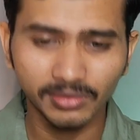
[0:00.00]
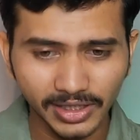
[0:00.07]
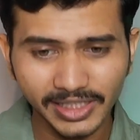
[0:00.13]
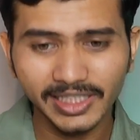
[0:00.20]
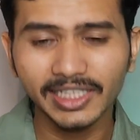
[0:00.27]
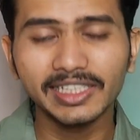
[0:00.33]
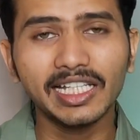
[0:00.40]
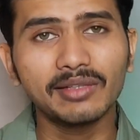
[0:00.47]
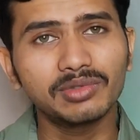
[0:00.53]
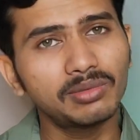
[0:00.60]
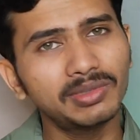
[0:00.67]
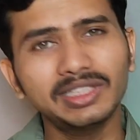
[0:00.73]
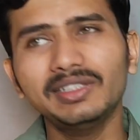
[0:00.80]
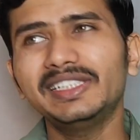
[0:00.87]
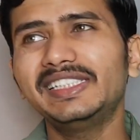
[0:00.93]
इसके हिसाब से
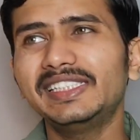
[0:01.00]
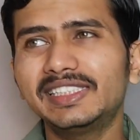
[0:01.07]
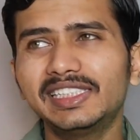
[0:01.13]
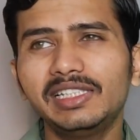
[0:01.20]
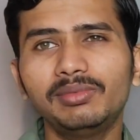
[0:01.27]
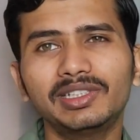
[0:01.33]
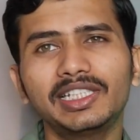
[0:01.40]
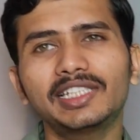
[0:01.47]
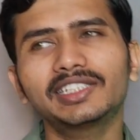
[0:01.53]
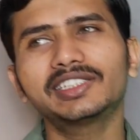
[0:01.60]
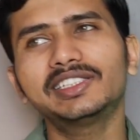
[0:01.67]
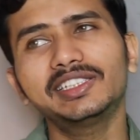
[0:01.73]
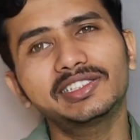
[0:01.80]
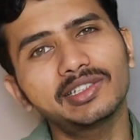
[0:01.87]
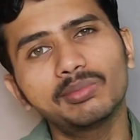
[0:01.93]
मतलब ईजिली बता
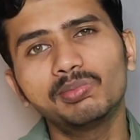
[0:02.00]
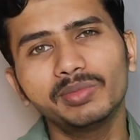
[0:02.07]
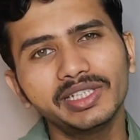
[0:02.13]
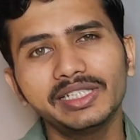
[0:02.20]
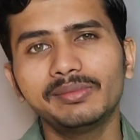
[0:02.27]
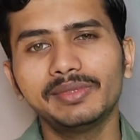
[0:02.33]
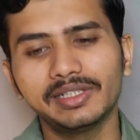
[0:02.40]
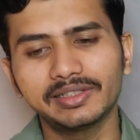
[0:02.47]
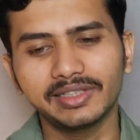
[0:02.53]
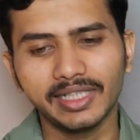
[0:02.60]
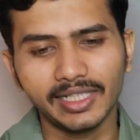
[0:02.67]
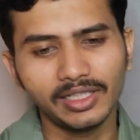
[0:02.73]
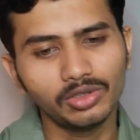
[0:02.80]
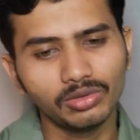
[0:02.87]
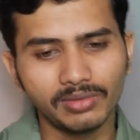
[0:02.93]
सकते हैं सब में ये मिलता
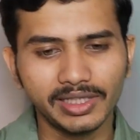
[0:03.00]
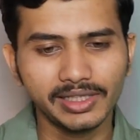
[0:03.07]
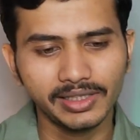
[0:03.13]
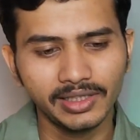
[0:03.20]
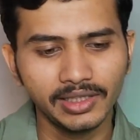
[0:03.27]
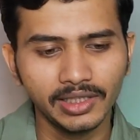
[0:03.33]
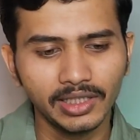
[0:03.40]
है तो भाई